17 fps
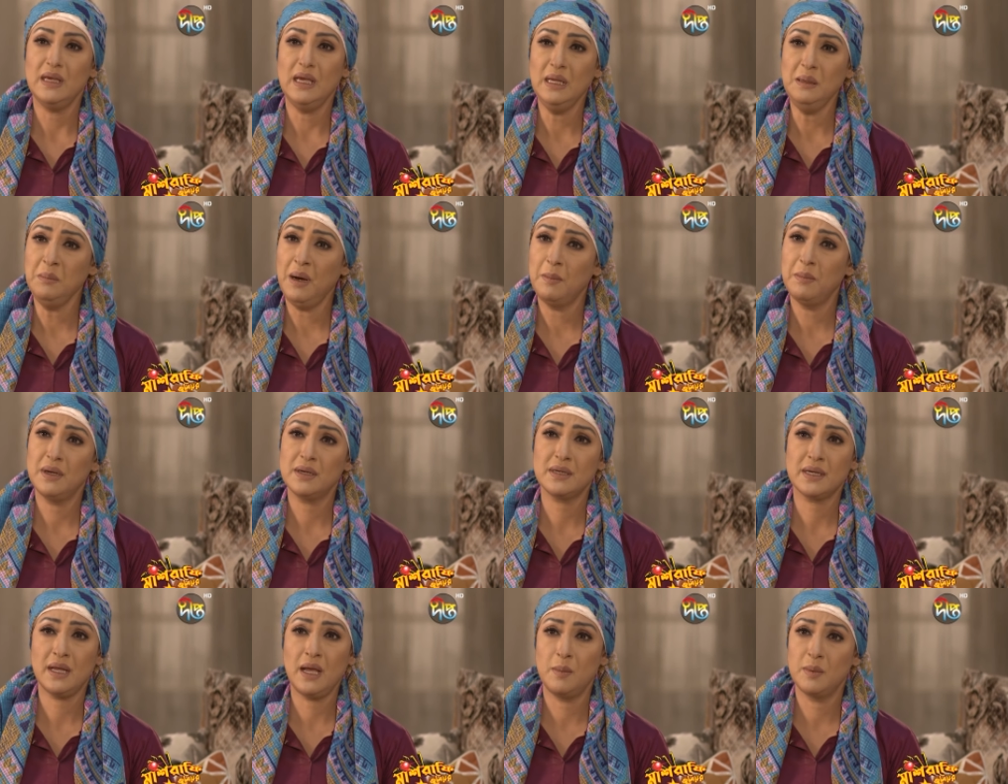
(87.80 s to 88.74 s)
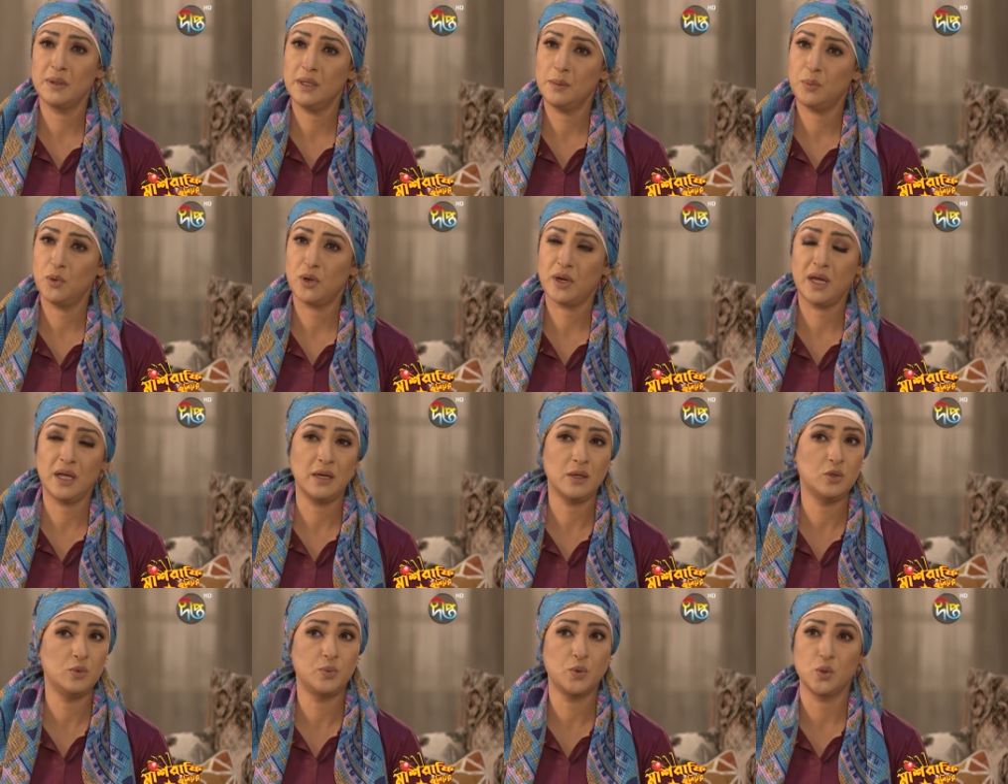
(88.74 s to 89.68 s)
এই মামলাটাকে আমাদের পক্ষে
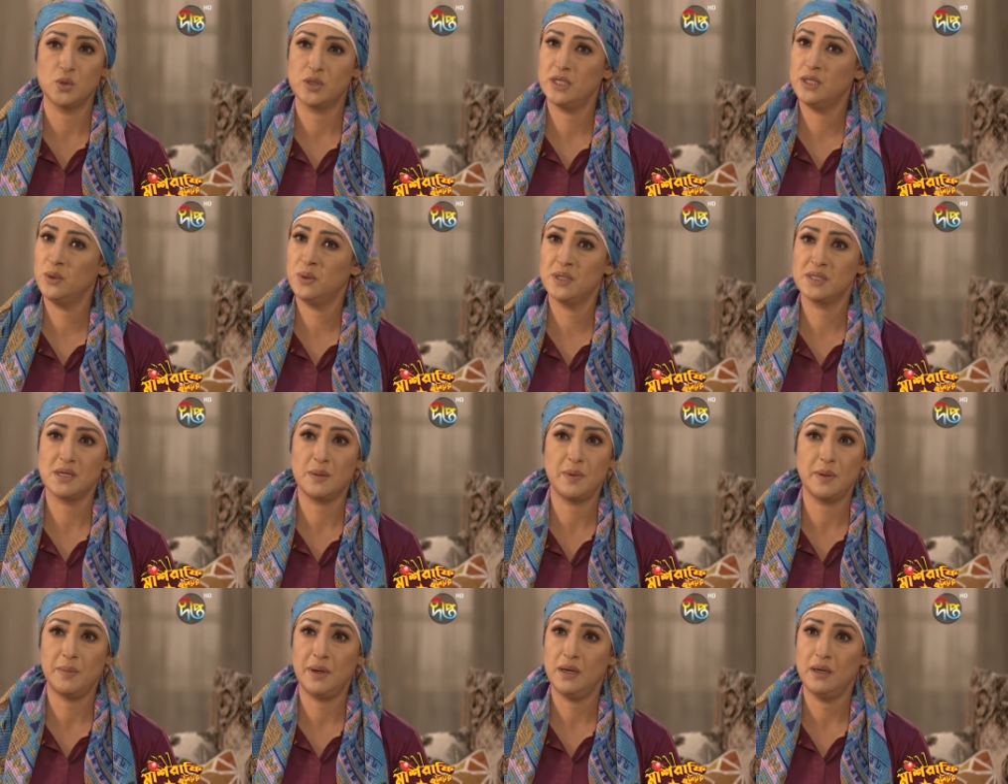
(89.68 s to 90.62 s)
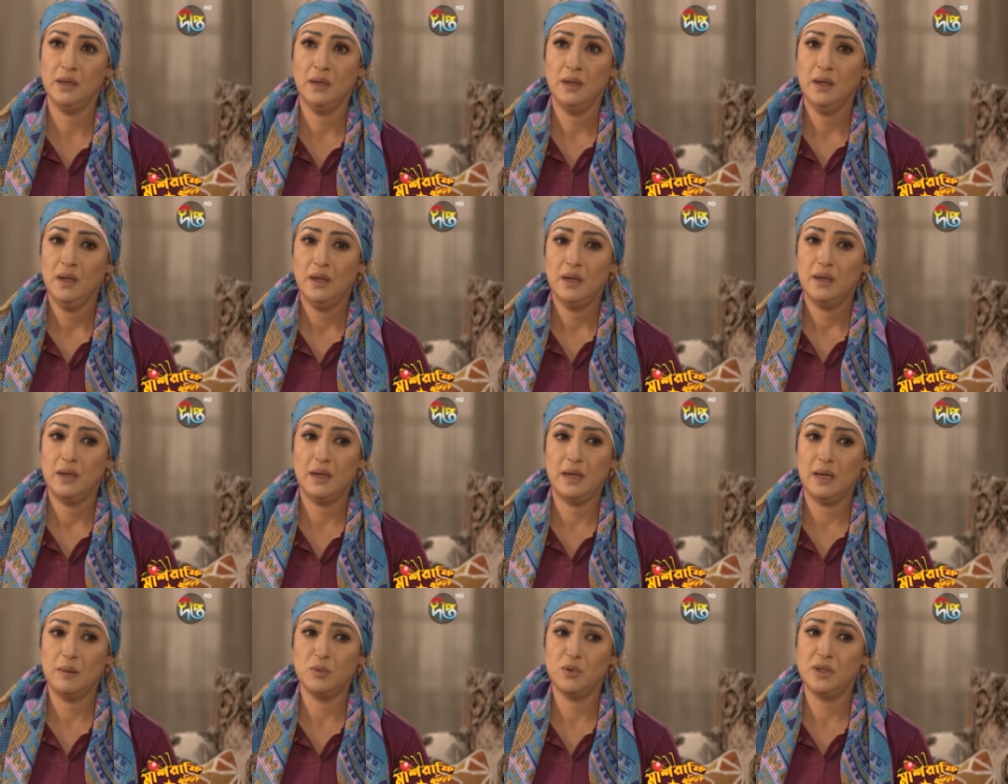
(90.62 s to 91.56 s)
আনা খুব কঠিন হয়ে যাবে মা
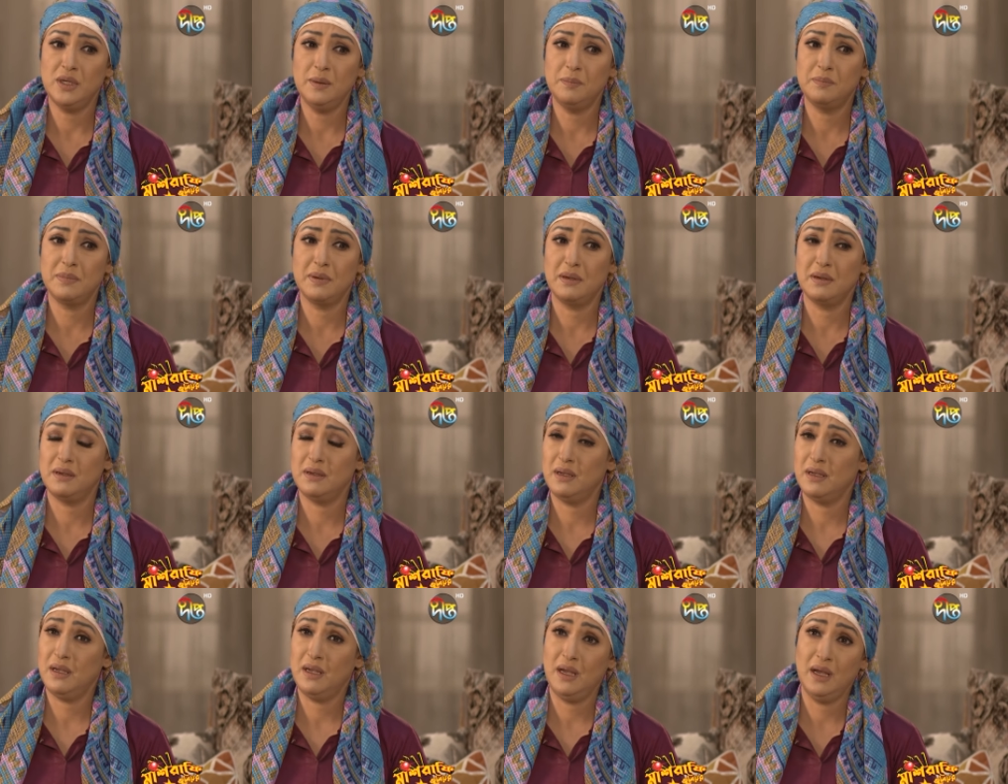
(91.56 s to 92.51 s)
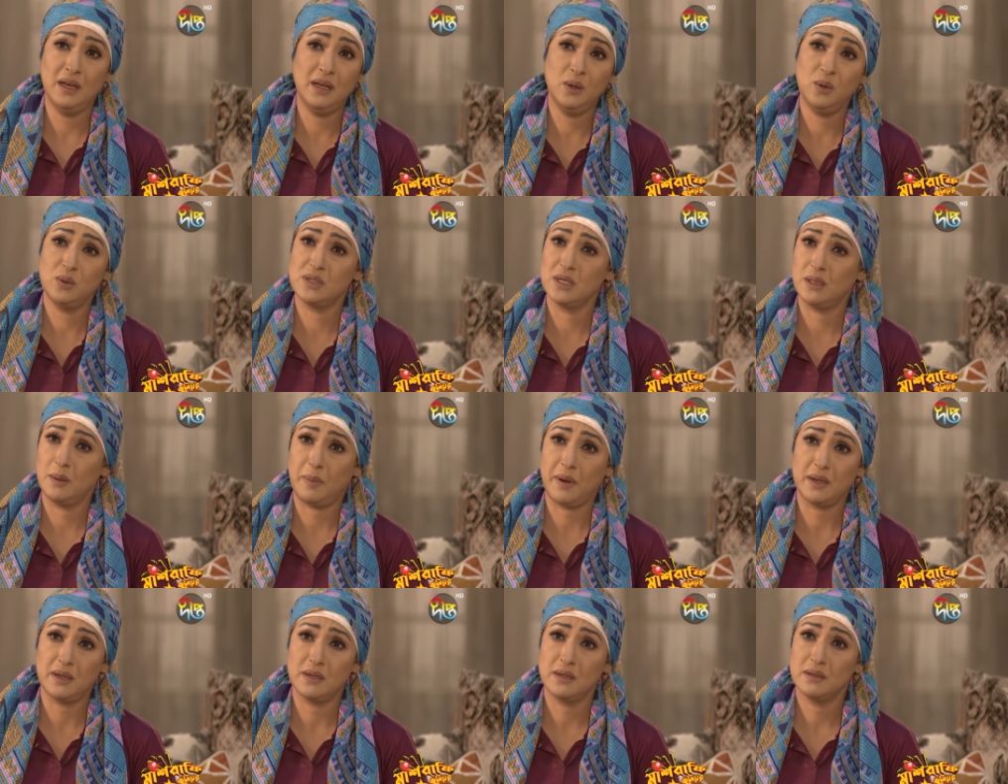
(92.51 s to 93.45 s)
এমনকি হেরেও যেতে
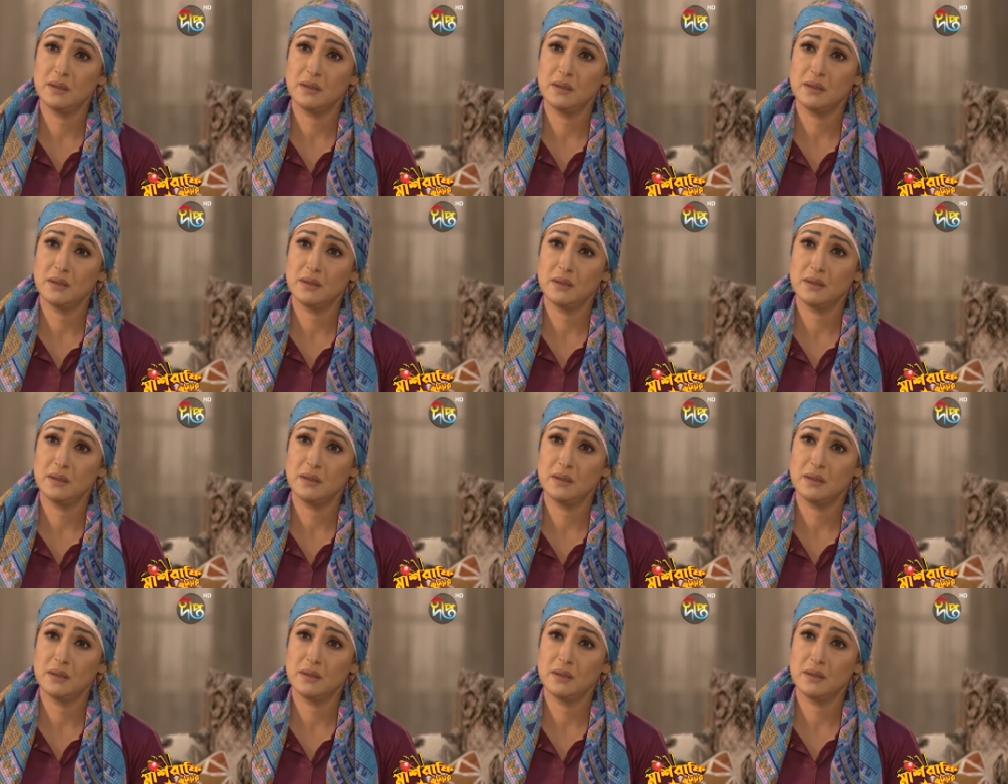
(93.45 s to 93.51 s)
পারি